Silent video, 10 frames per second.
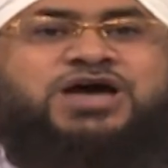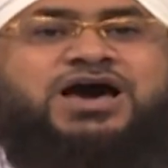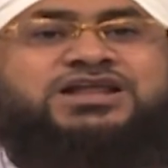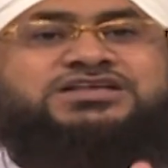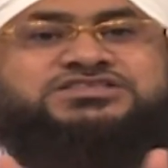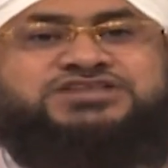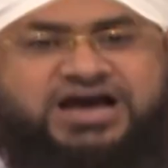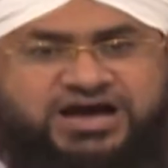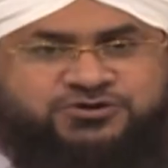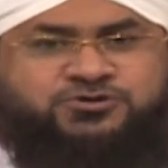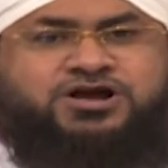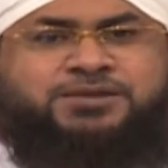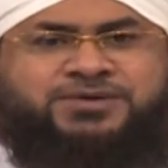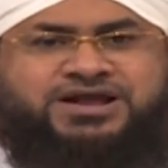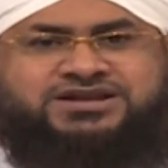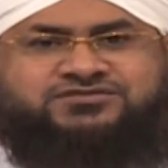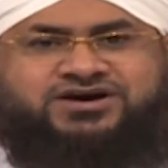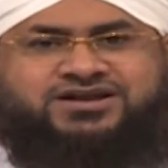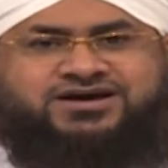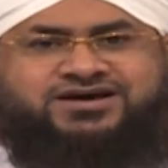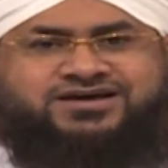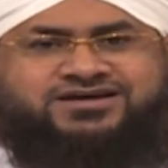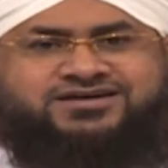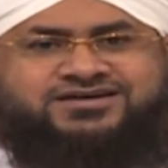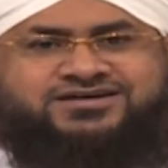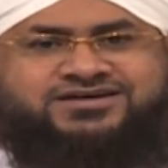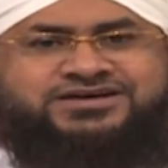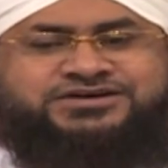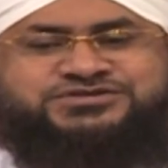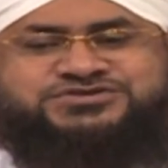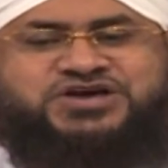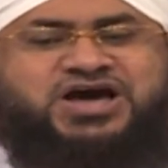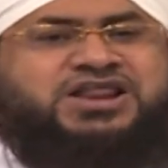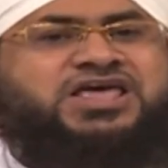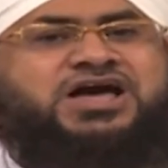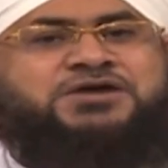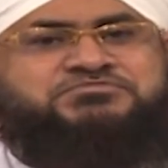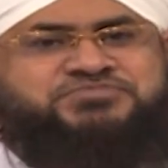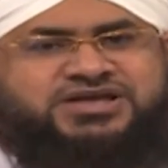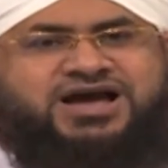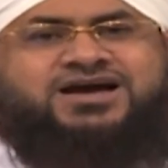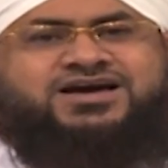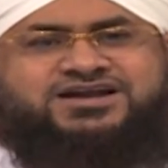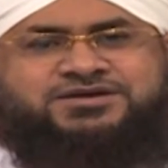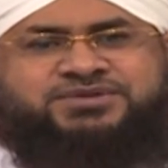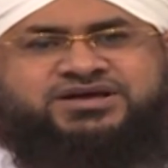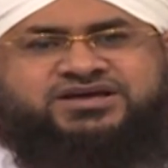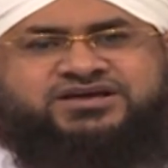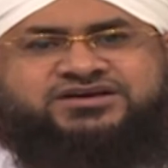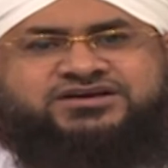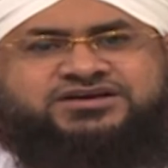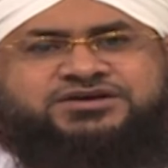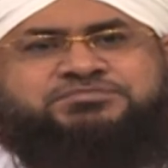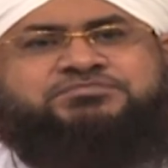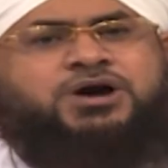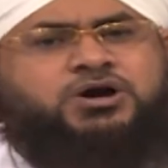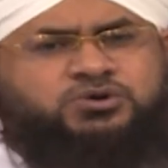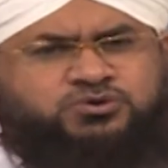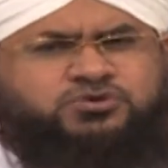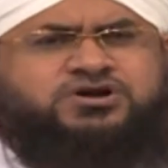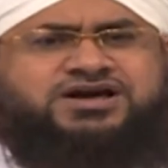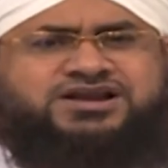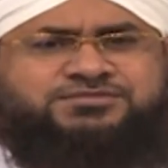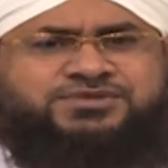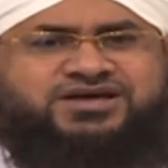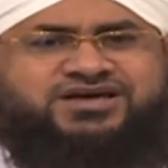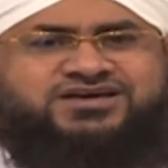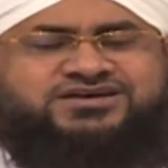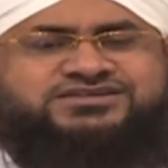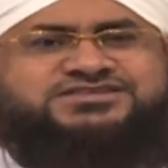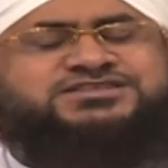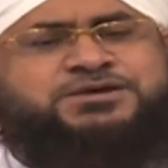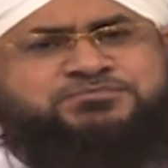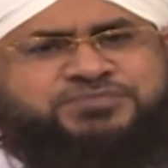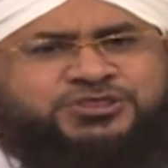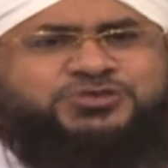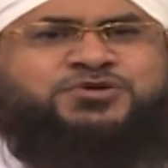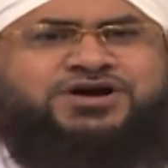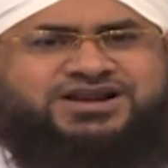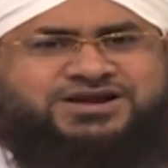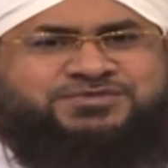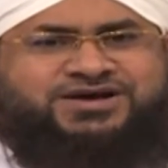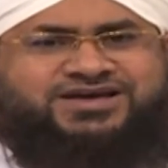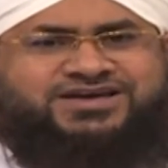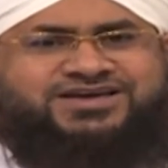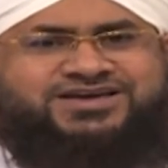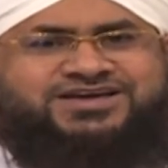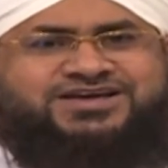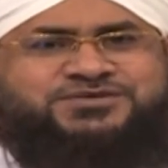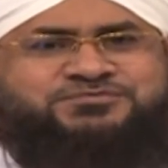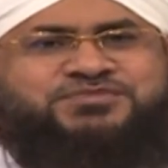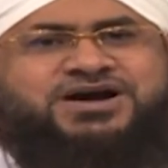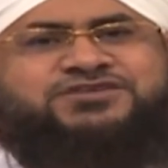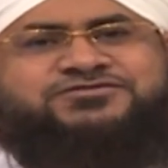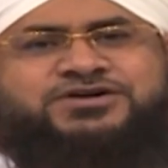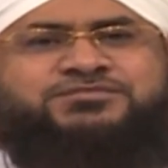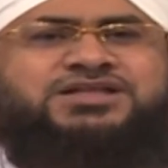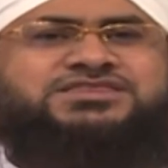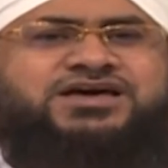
সমস্ত জাহানের পালনকর্তা সমস্ত আম্বিয়াদের রব সৃষ্টির রব সমস্ত বান্দার রব কিন্তু ইরশাদ